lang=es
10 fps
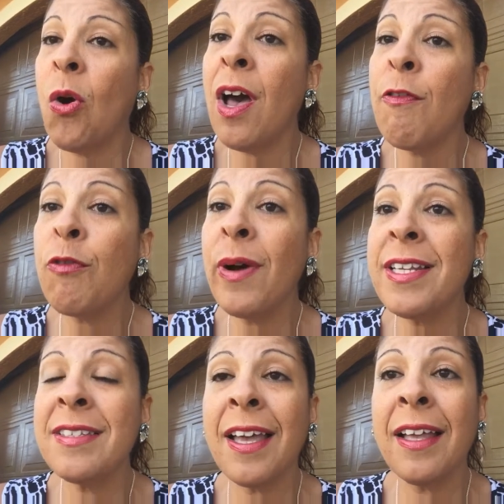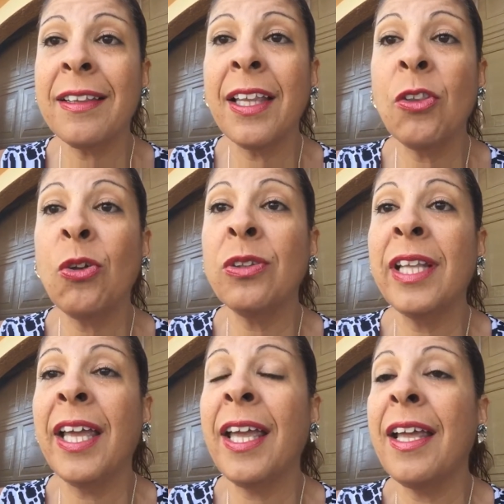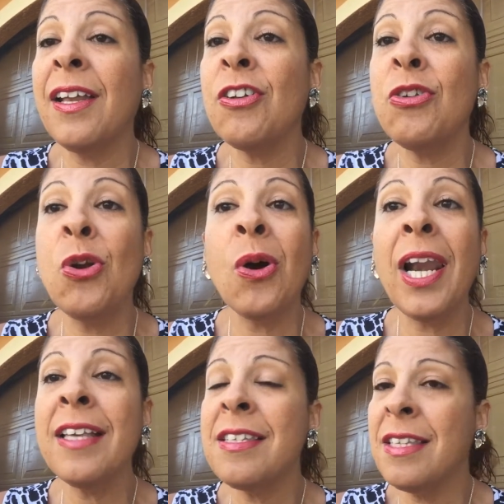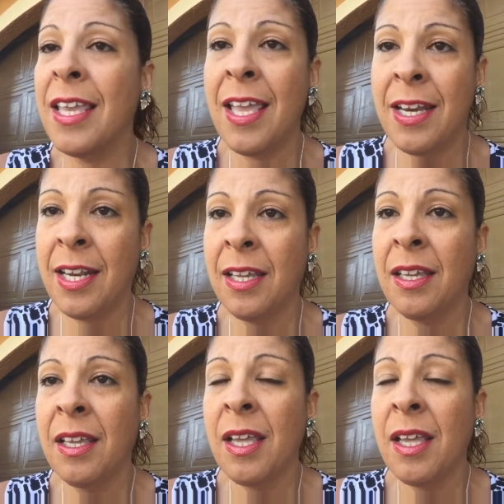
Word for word: coja fuerza de donde no las tiene,